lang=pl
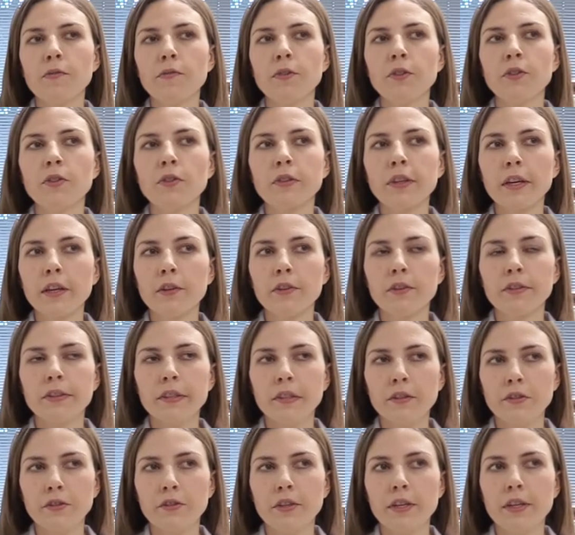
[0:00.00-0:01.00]
wysokiego
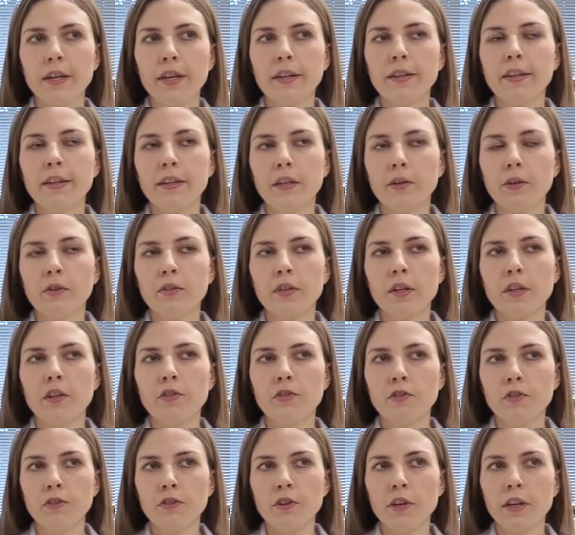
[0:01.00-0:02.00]
stężenia danego
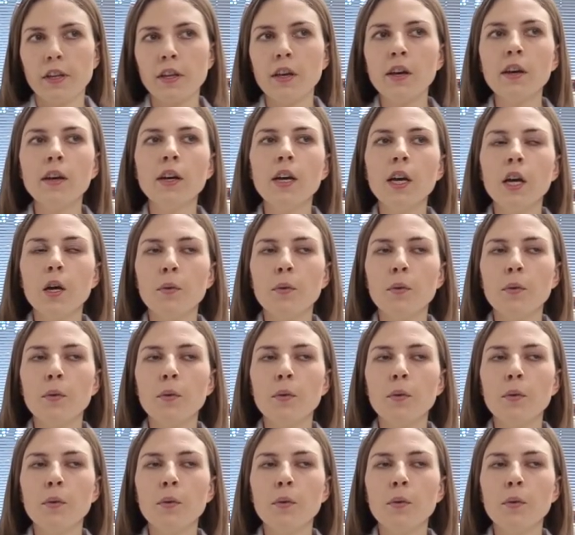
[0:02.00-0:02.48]
zanieczyszczenia,